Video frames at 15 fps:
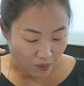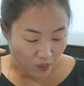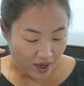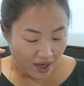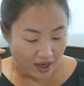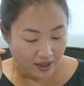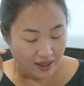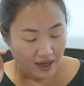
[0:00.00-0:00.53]

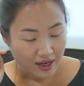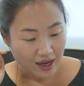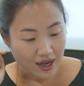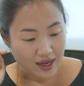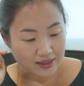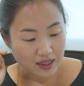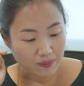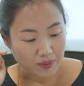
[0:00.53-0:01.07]
왜
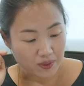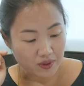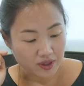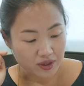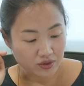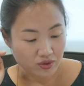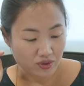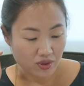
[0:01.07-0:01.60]
내가
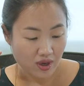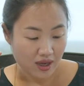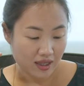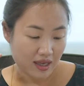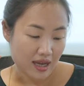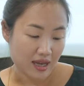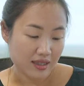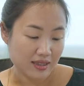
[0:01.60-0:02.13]
상표권이
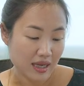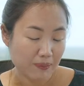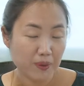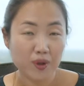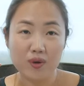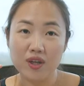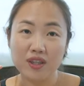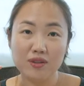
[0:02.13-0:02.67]
중요하냐?
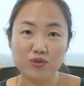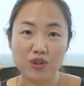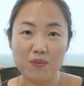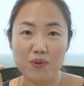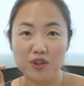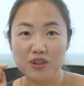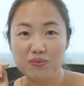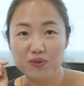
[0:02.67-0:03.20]
상표권이 우선
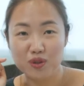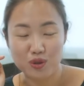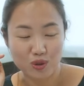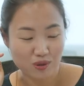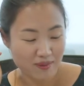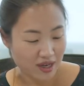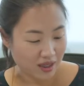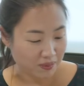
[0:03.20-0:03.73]
뭔지부터
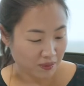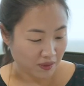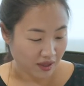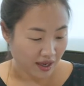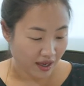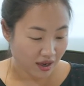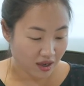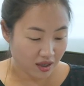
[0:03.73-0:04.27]
조금
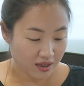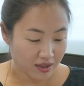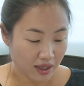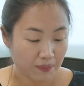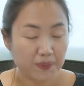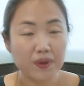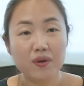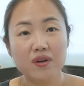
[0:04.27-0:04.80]
알아볼게요.
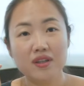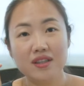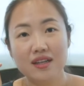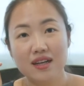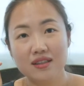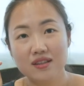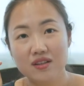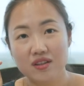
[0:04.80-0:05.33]

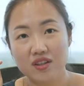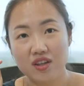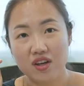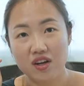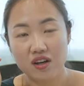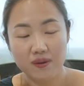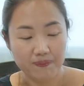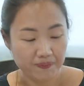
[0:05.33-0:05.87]
상표권이라는
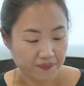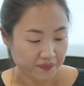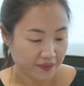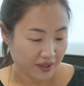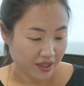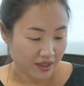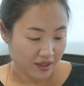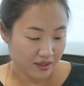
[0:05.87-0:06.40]
건요.
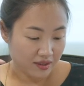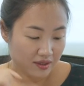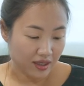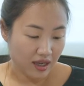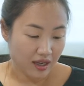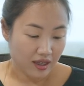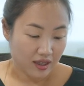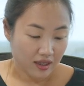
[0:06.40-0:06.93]

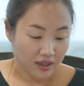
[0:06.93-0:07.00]
자,